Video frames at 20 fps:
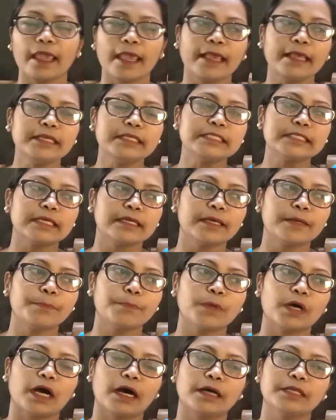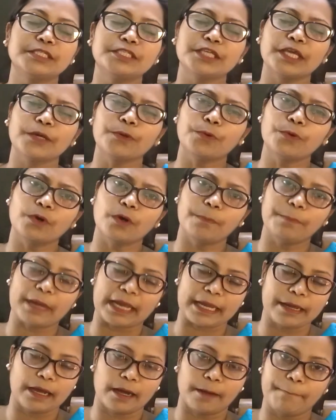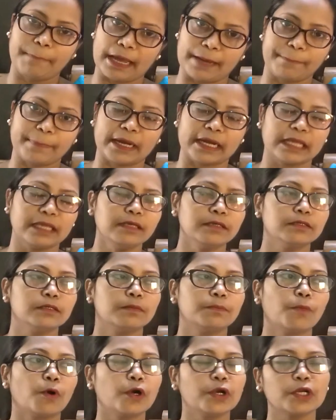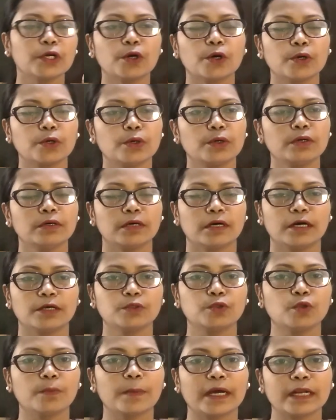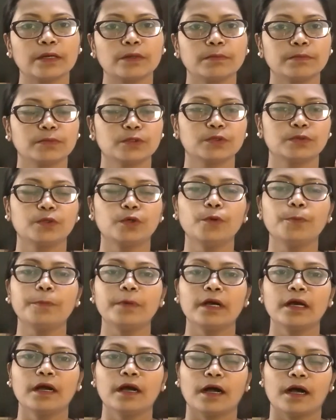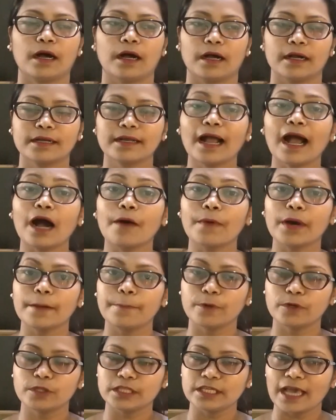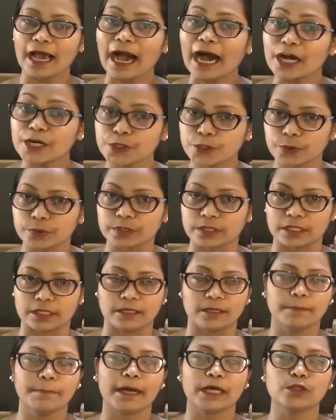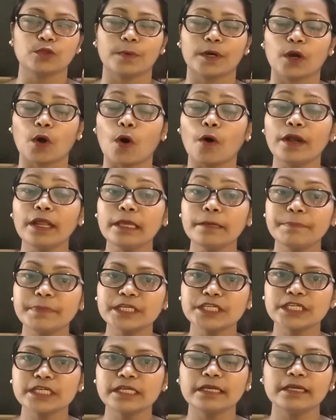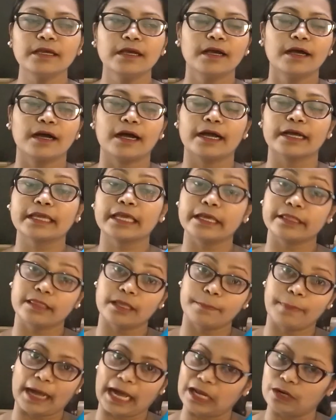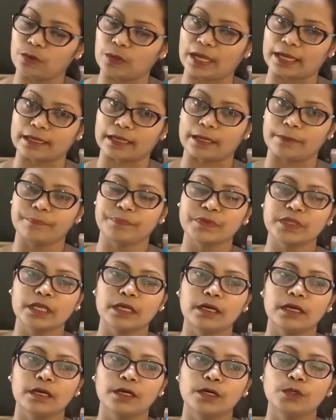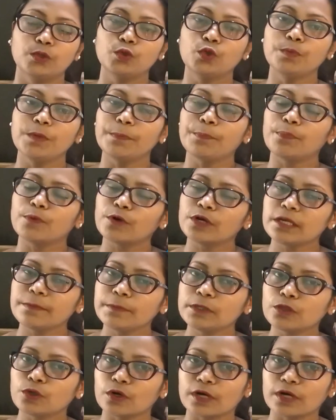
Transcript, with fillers: এই যে যে কোনো ব্যাপারে মনে করো তোমার খুব খাওয়ার প্রতি আসক্তি বা তোমার অনেক বেশি খেতে ভালো লাগে তুমি পরিমিত